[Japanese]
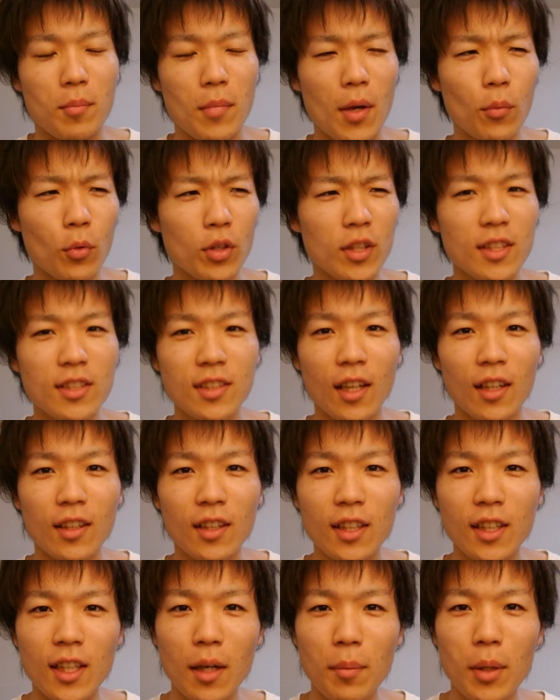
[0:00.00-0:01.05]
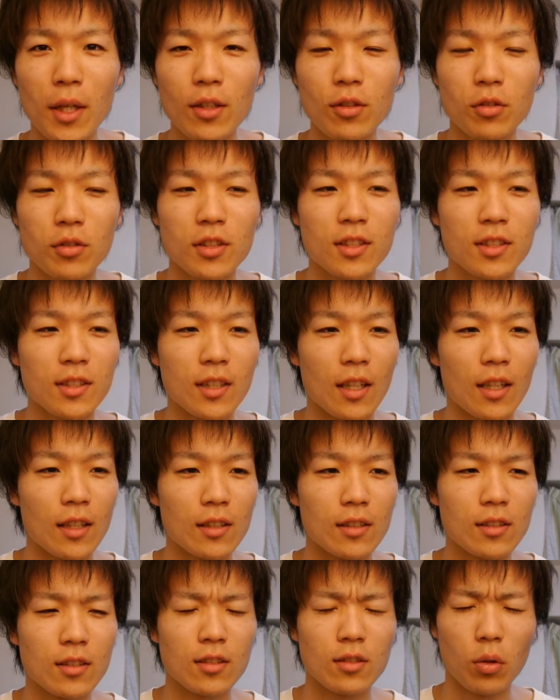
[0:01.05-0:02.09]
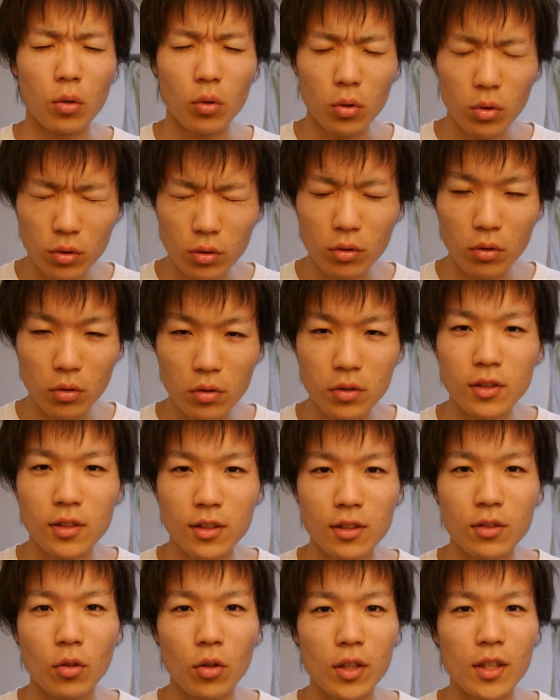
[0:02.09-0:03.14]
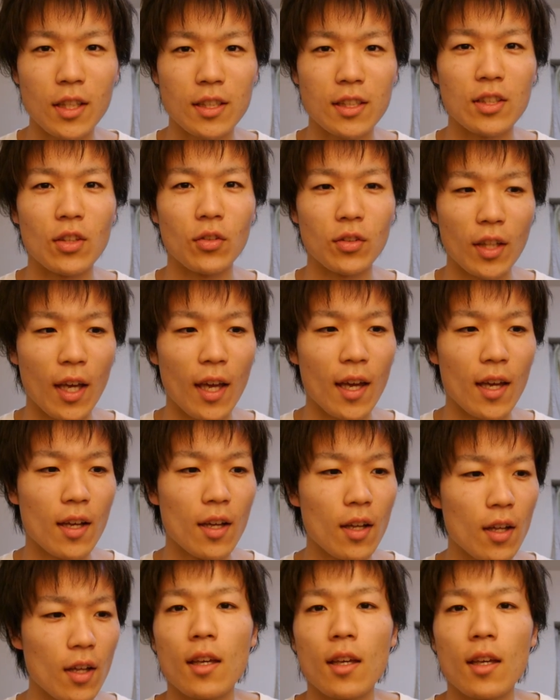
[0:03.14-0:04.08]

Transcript: メモリ 3GB つったら相当すごいですよね。